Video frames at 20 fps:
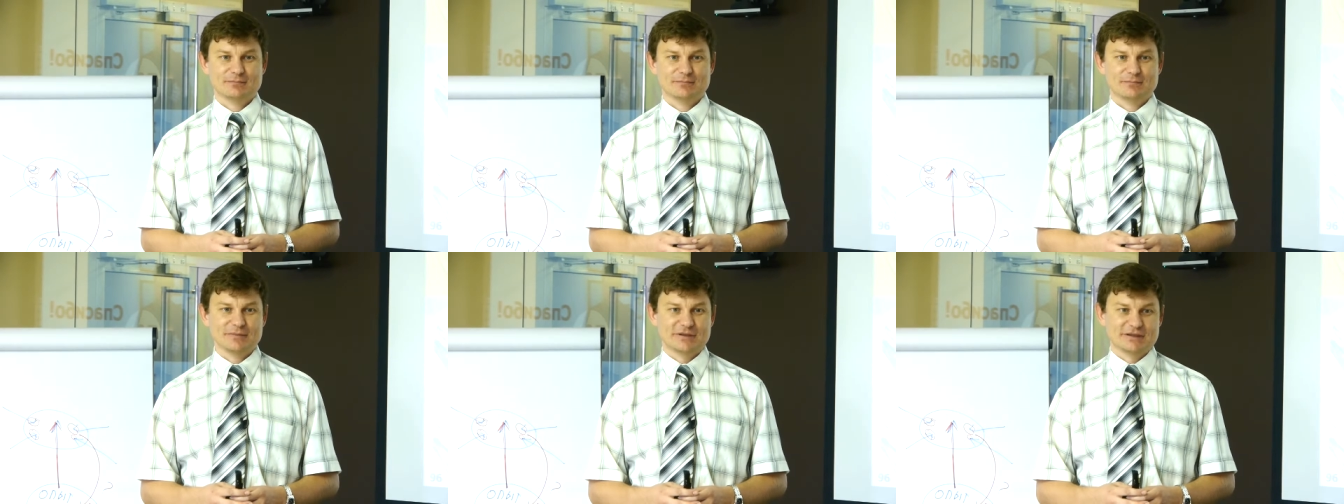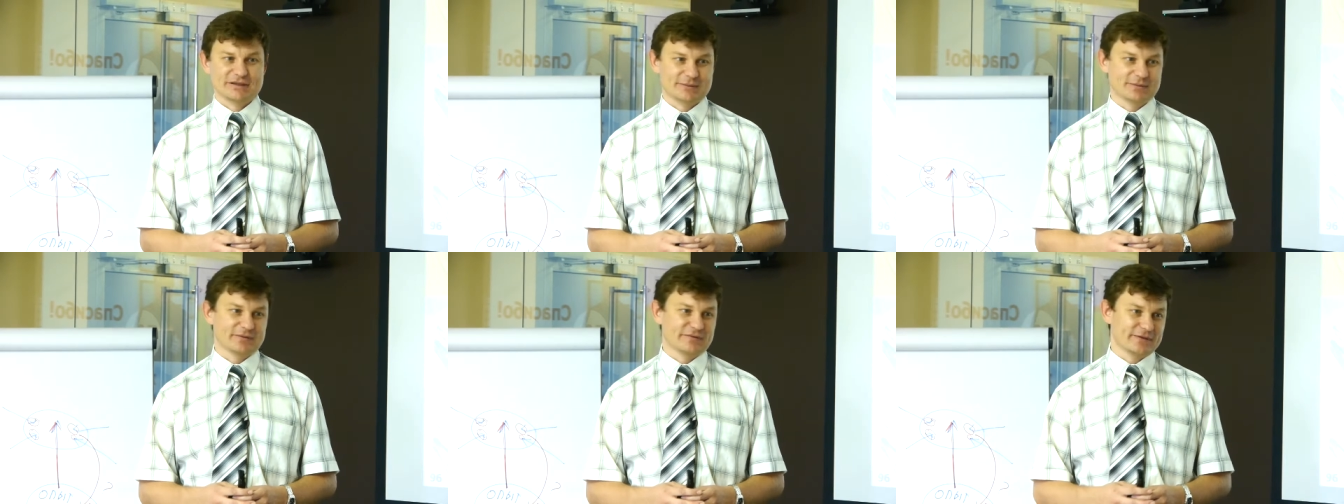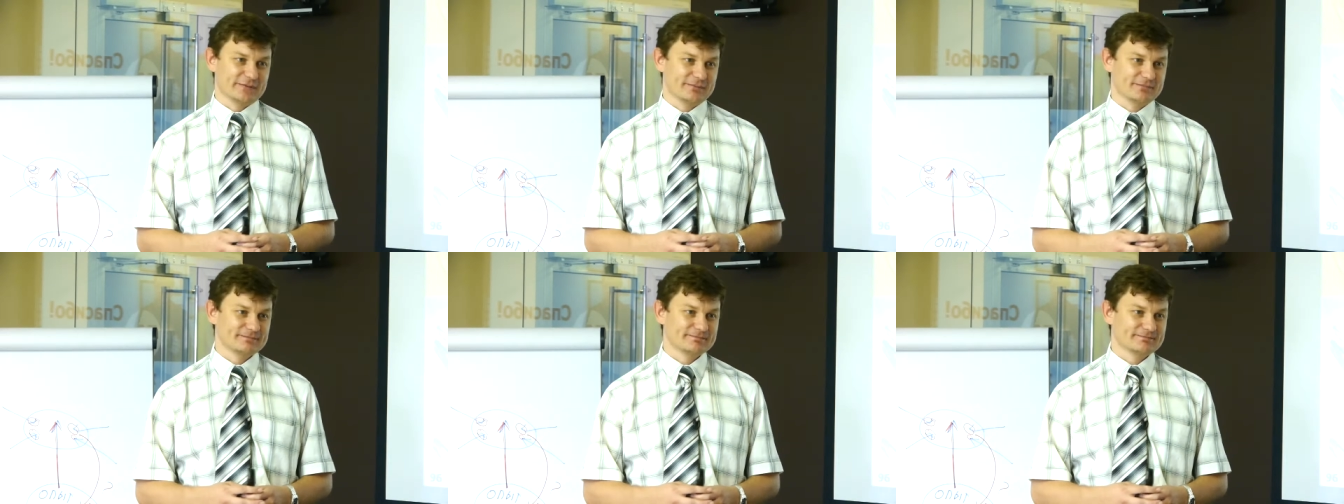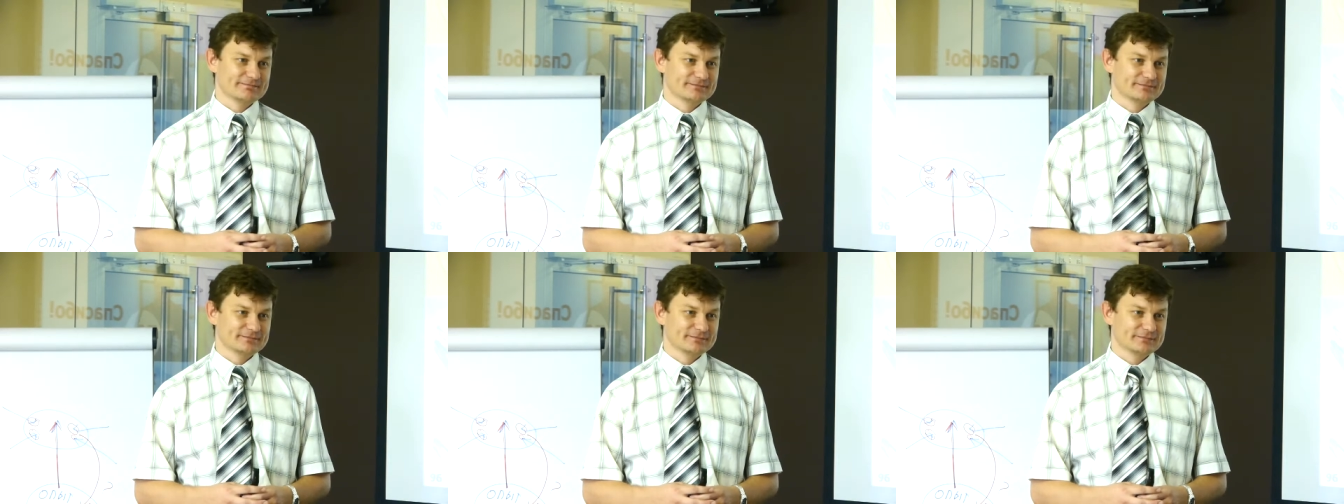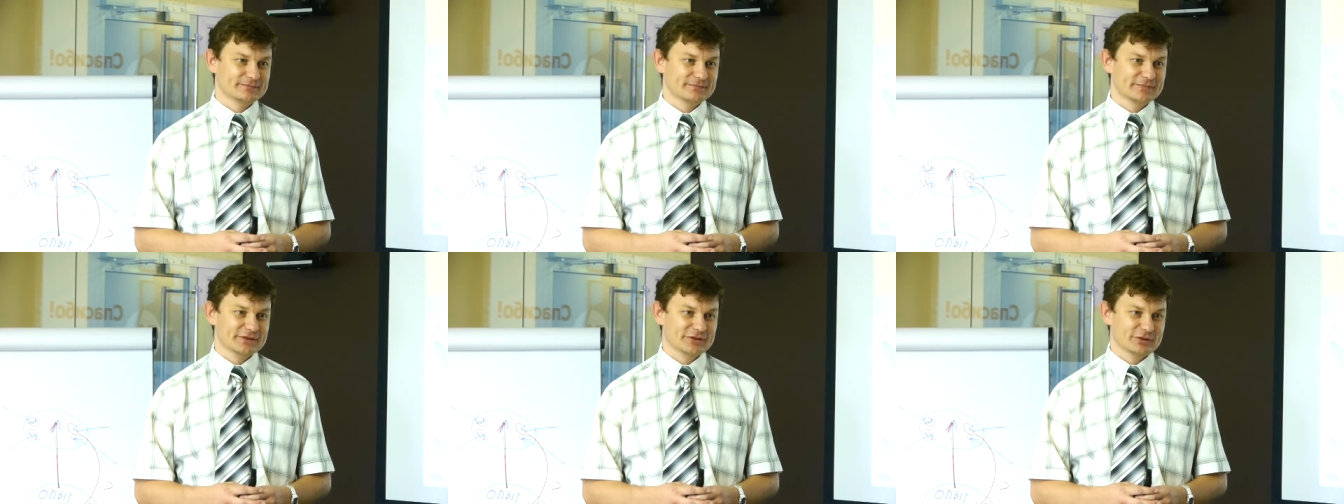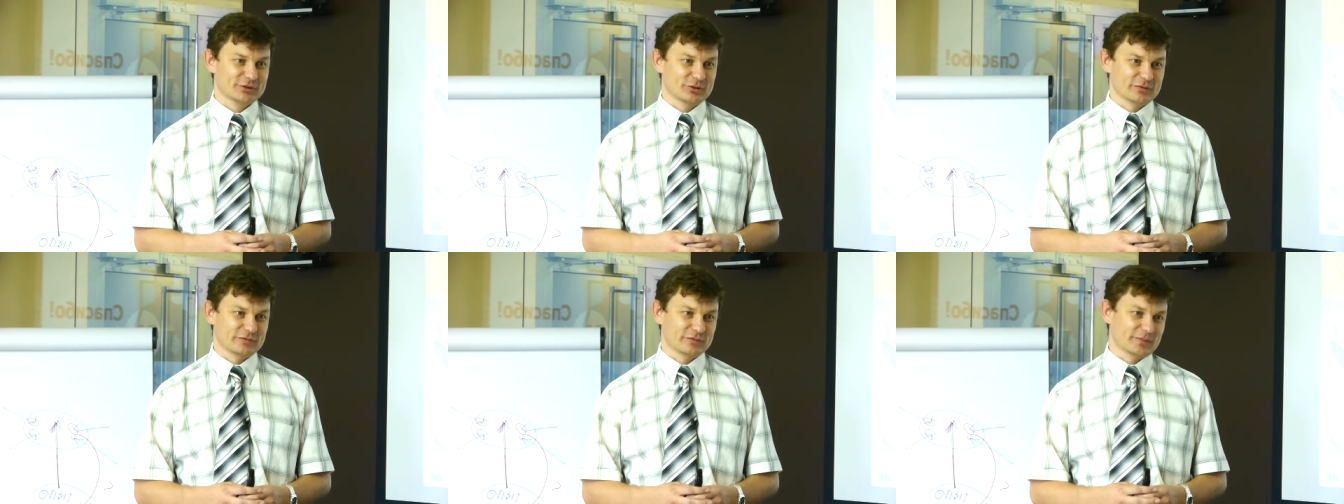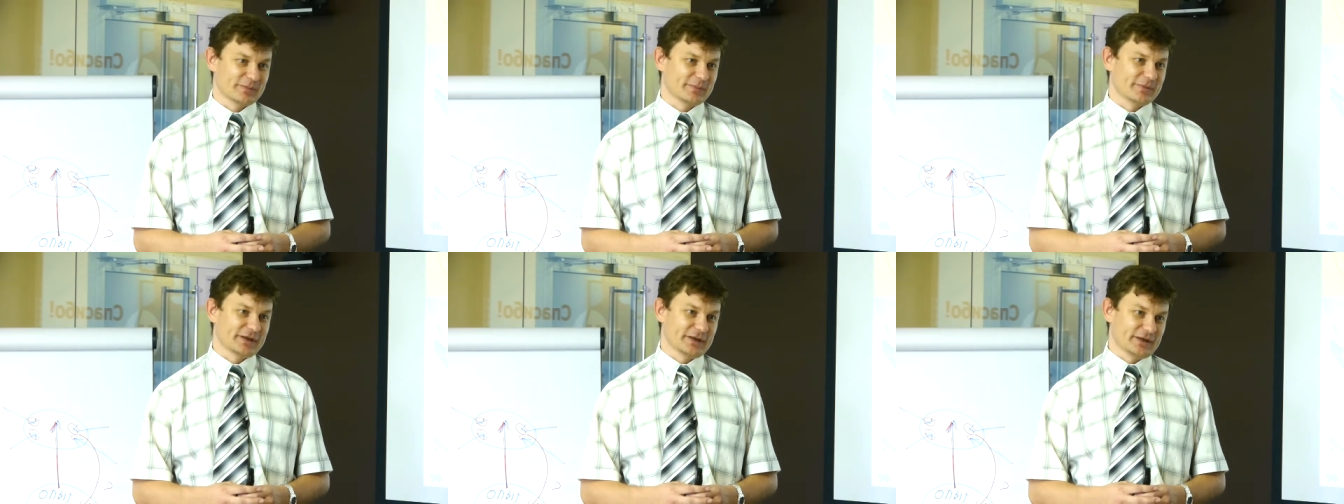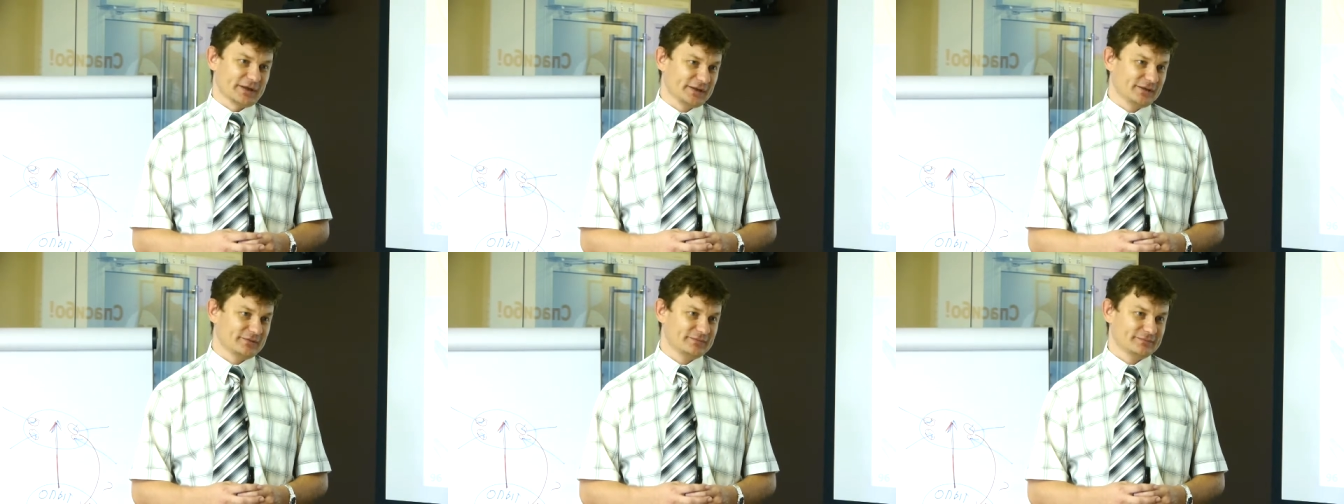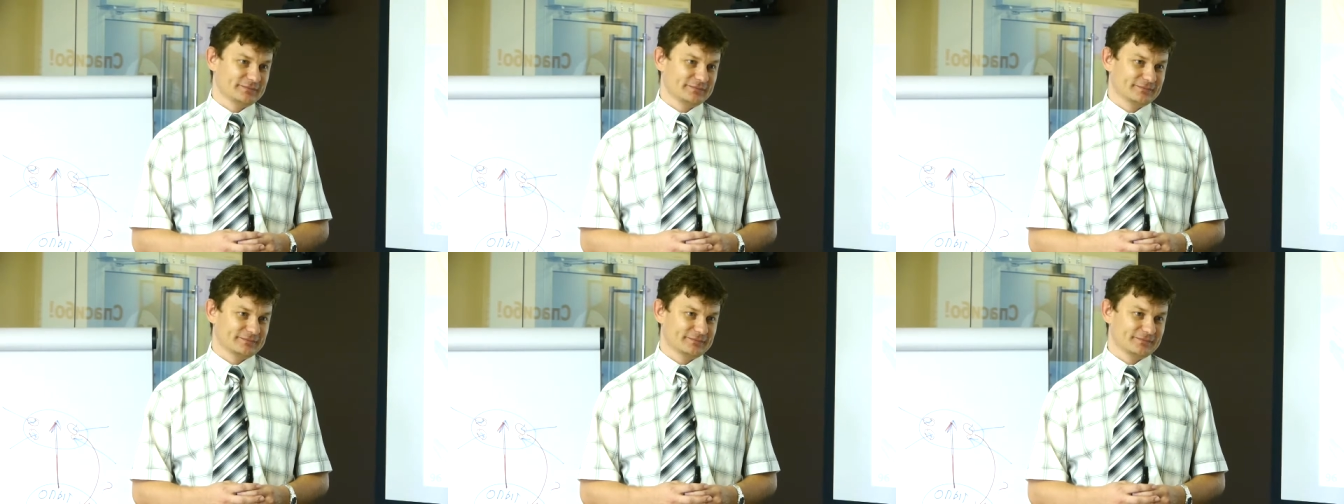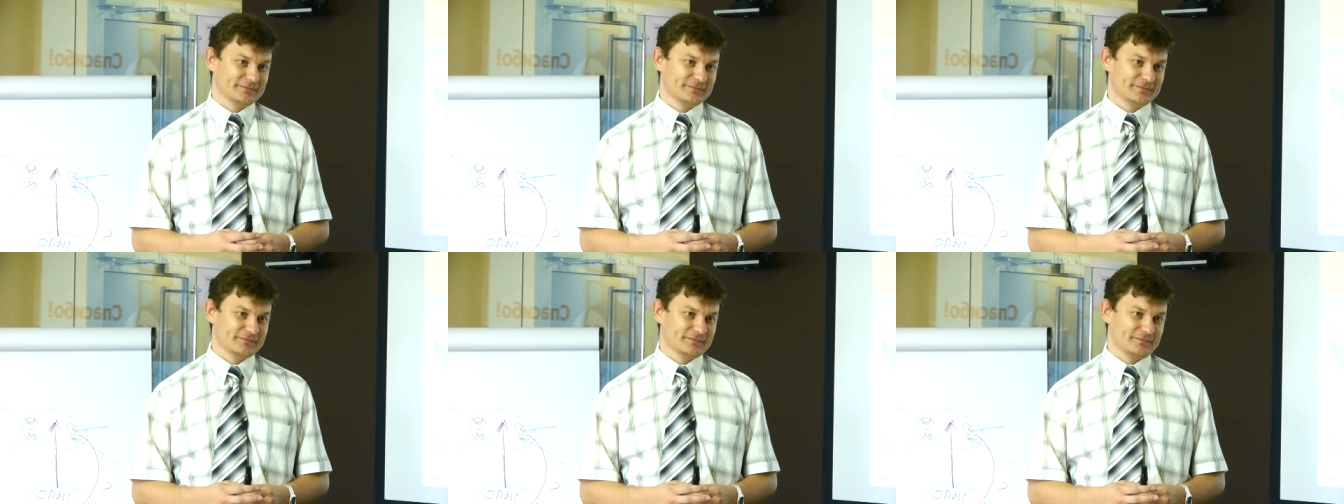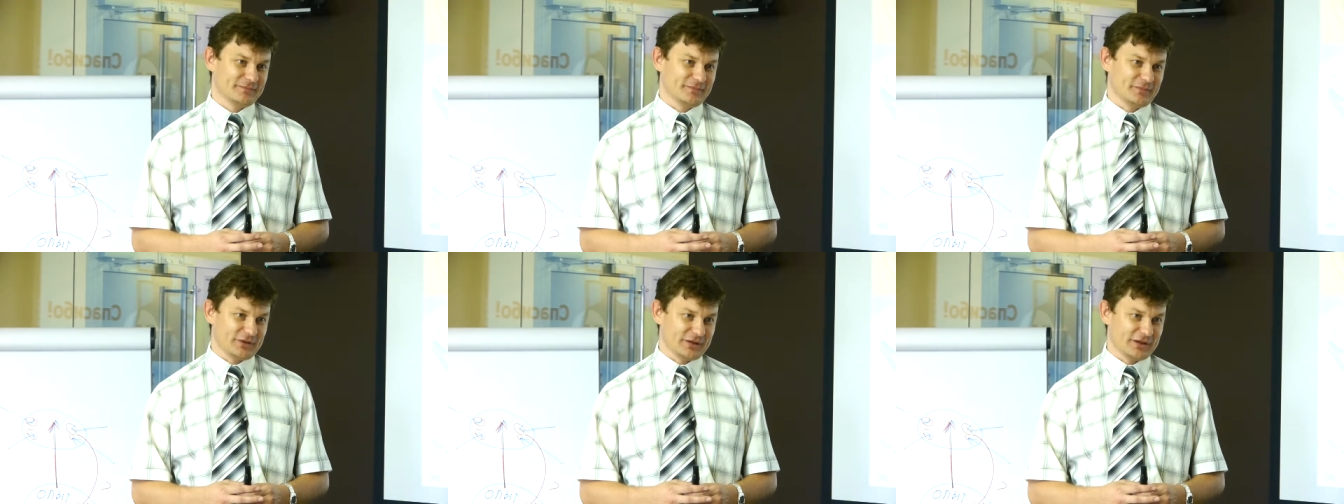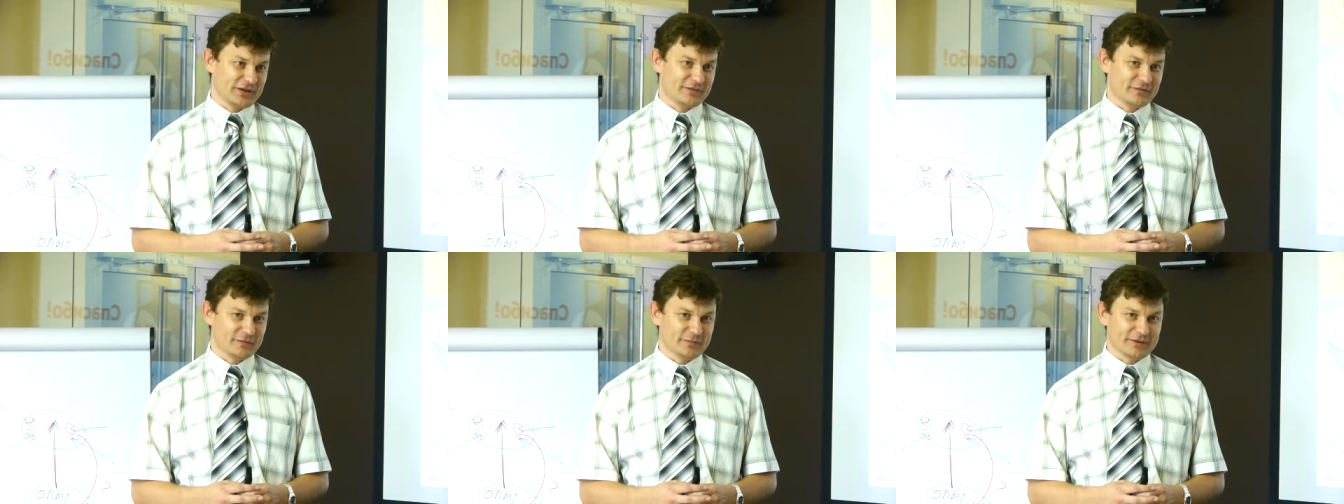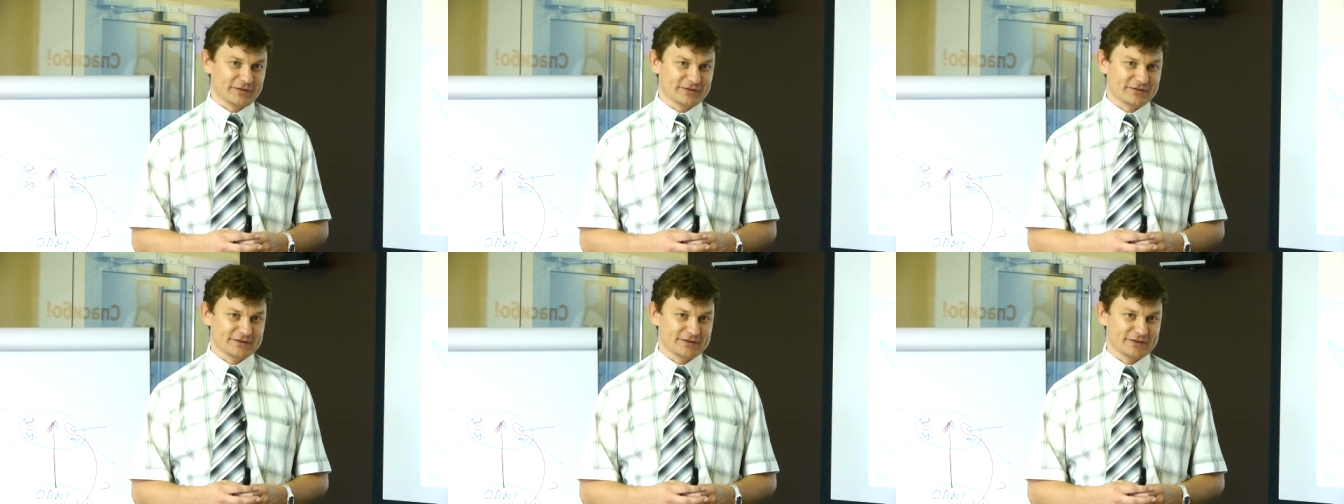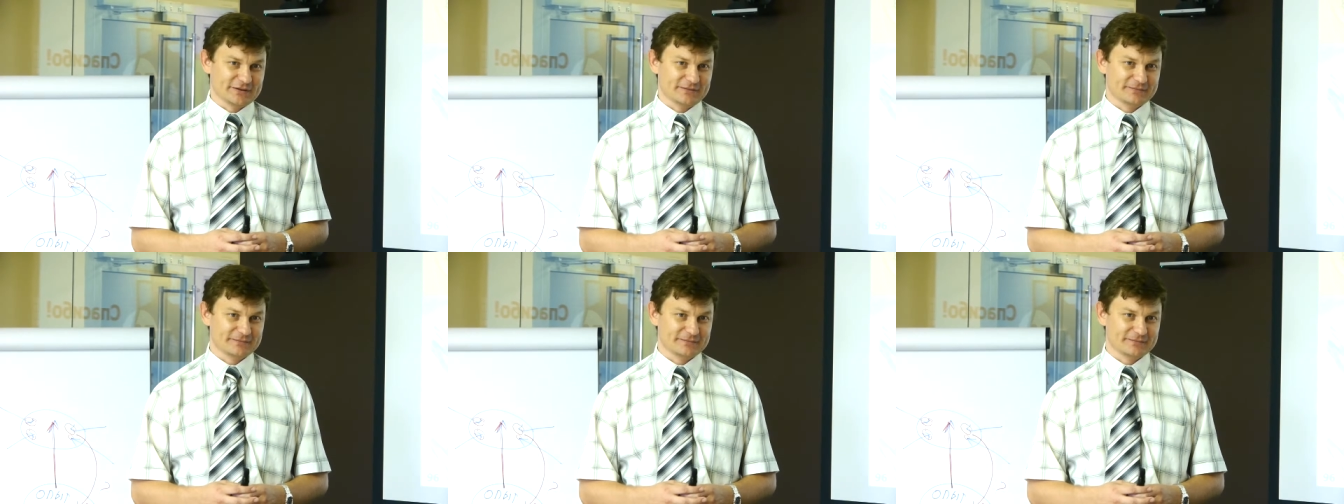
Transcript: Спасибо вам, что вы помогли мне его провести.